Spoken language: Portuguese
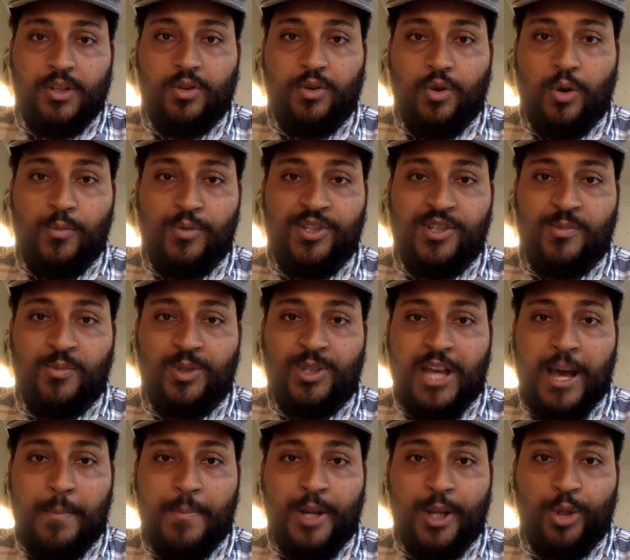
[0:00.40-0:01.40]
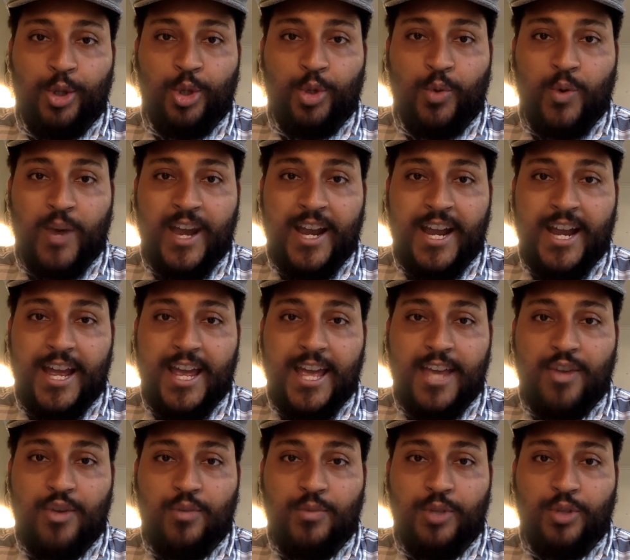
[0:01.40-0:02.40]
Como se mudar para a Noruega
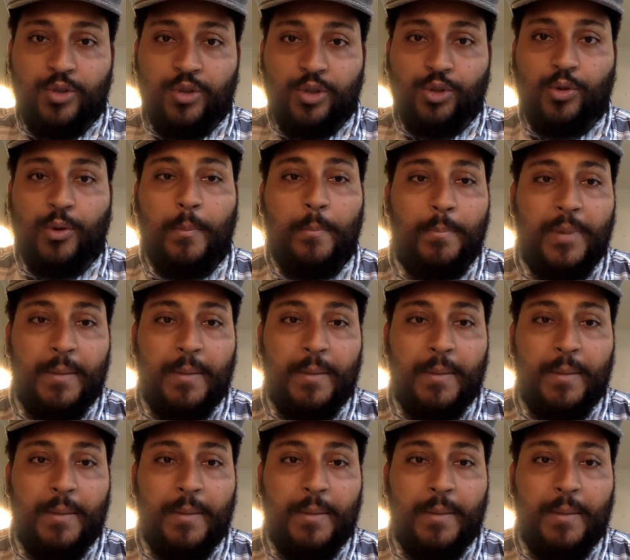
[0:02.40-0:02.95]
em um minuto.